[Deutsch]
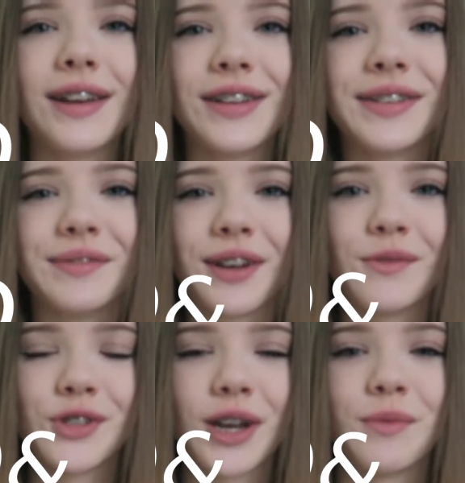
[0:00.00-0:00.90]
Hi Leute,
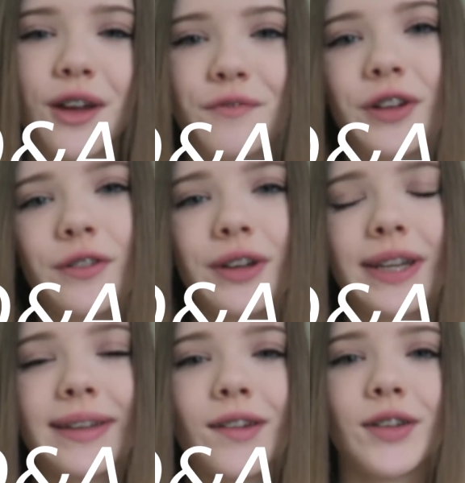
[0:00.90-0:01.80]
willkommen zu einem neuen Video.
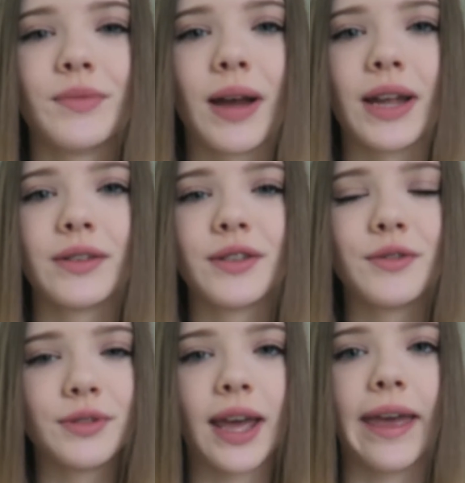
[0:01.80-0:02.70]
Ich drehe heute mal ein
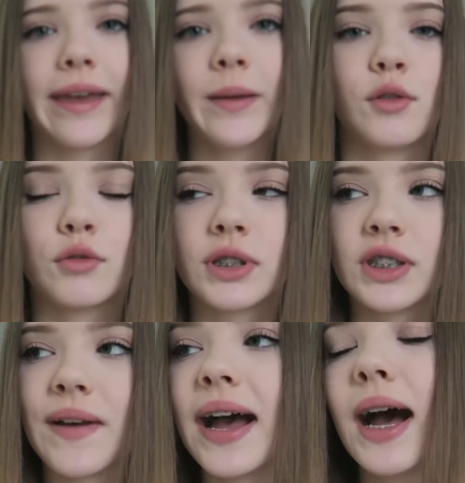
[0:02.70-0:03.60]
Q&A. Und
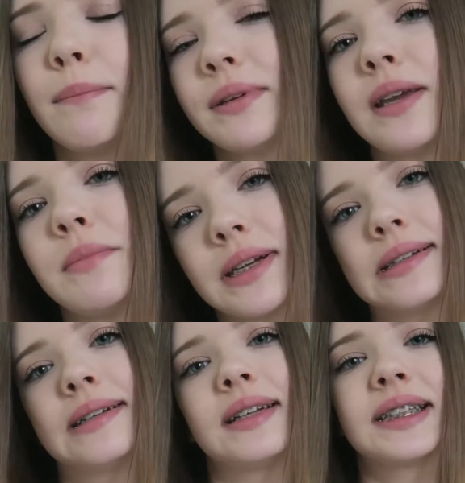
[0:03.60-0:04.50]
zwar habt ihr
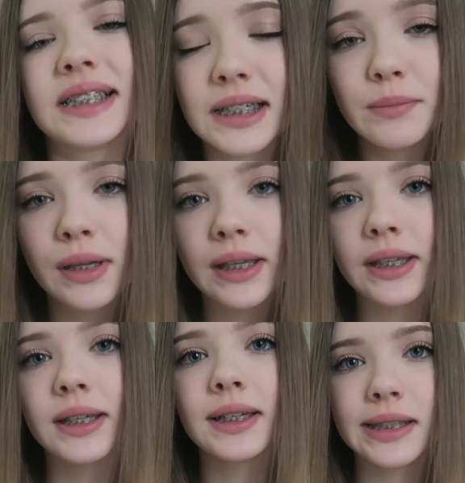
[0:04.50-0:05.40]
mir
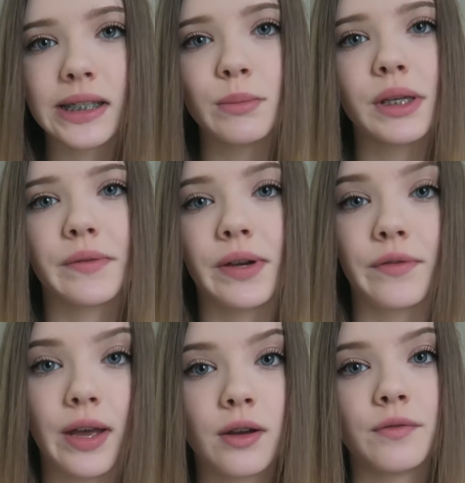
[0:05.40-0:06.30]
ziemlich, ziemlich viele
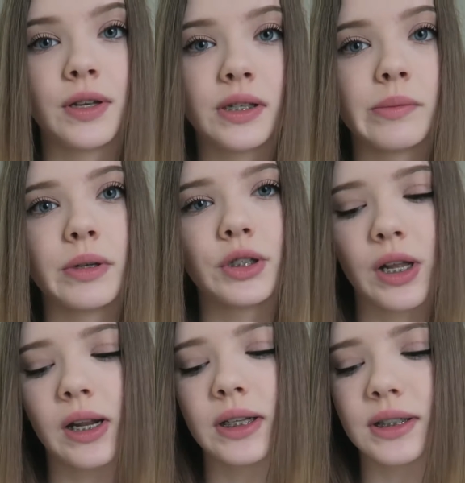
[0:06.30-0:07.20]
Fragen auf Instagram
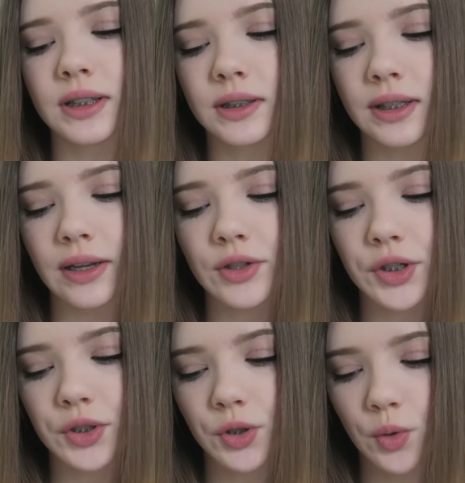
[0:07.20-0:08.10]
gestellt. Das sind
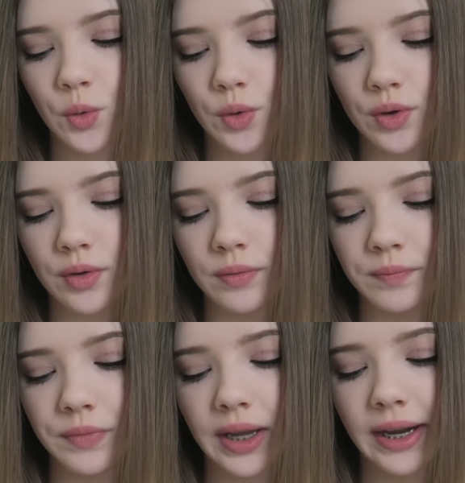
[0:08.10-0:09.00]
jetzt schon
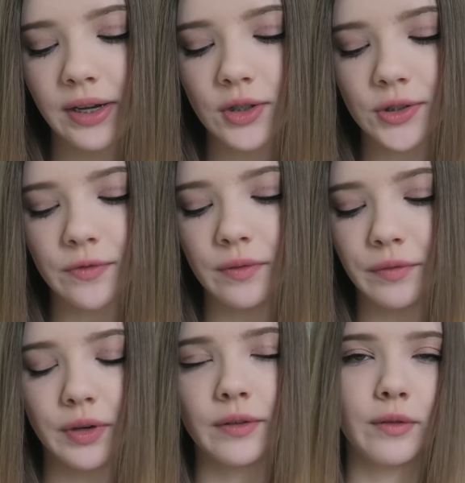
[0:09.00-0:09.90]

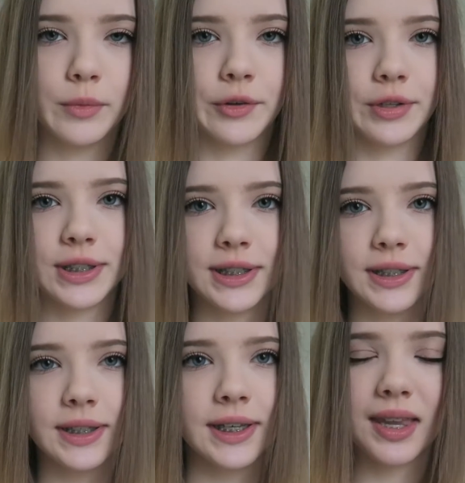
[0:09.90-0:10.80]

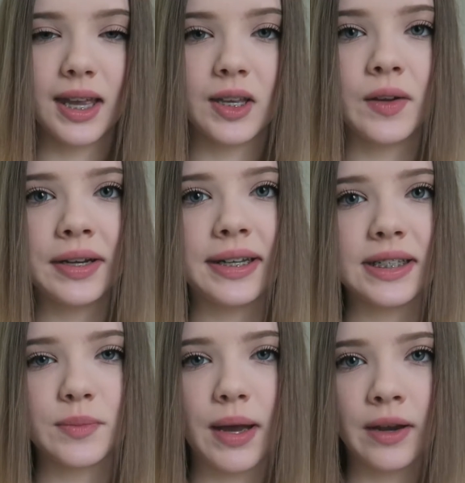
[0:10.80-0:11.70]
3595. Ich werde die
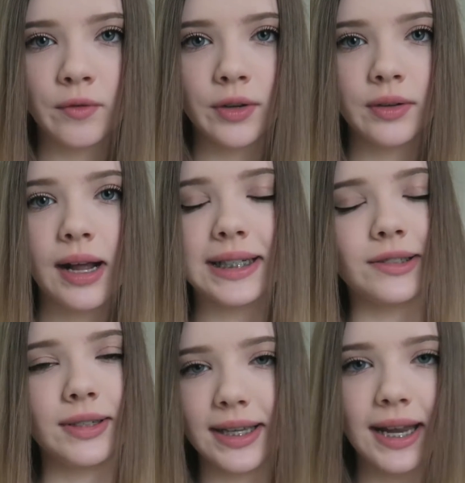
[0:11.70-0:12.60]
jetzt beantworten,
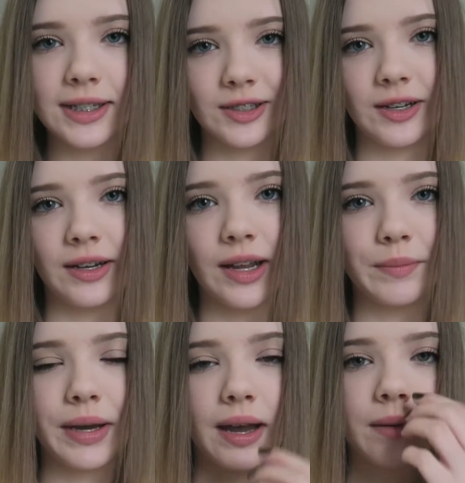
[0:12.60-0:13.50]
also nicht alle, sondern
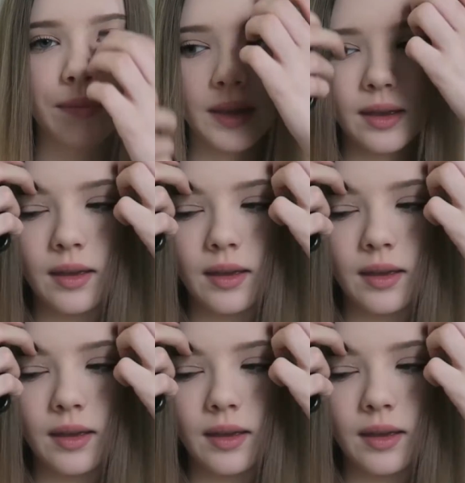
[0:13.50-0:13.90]
ein paar.